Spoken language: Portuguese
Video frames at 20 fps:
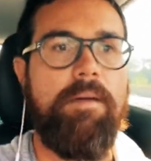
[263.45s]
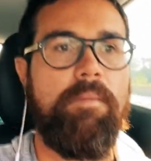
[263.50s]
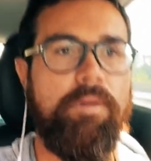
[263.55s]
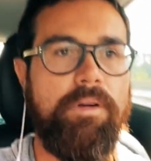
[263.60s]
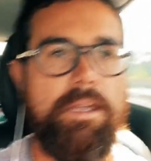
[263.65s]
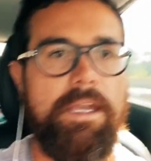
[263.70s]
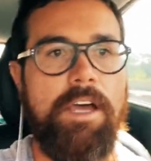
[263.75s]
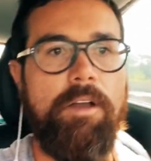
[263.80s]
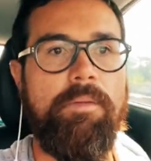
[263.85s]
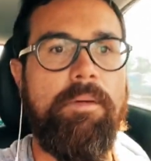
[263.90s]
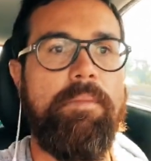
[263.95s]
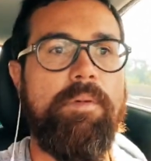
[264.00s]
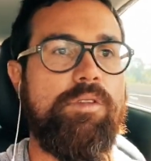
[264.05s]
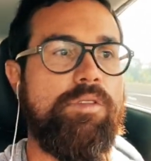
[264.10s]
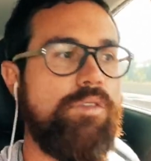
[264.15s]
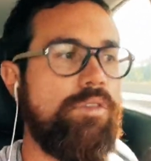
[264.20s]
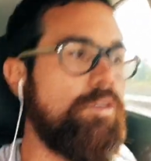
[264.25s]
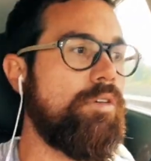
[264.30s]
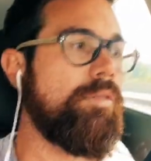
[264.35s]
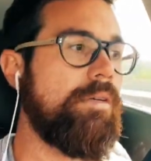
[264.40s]
porque era uma
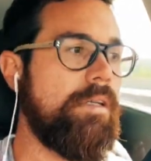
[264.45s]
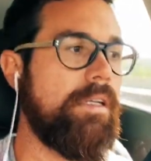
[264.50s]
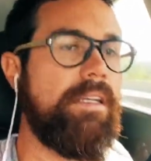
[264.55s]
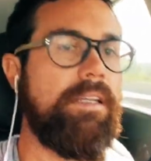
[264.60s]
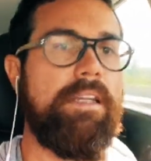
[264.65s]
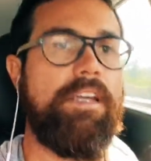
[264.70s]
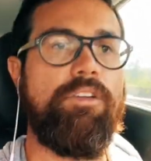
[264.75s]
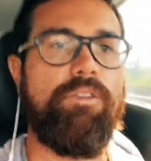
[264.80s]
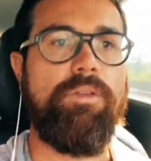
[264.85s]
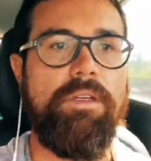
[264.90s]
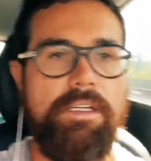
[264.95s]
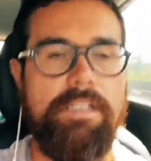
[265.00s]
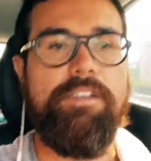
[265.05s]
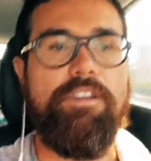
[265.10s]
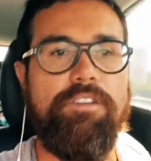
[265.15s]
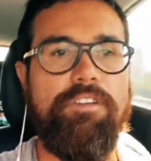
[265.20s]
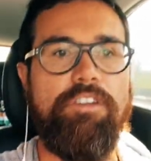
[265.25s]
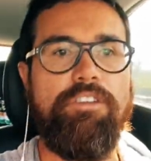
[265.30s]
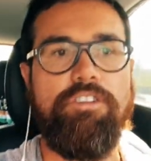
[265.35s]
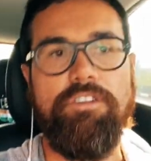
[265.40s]
pessoa que desde o
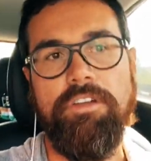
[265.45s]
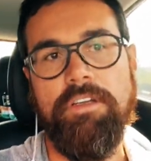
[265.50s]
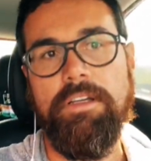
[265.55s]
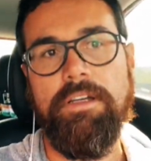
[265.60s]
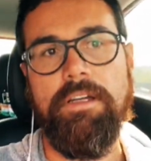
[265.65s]
início a gente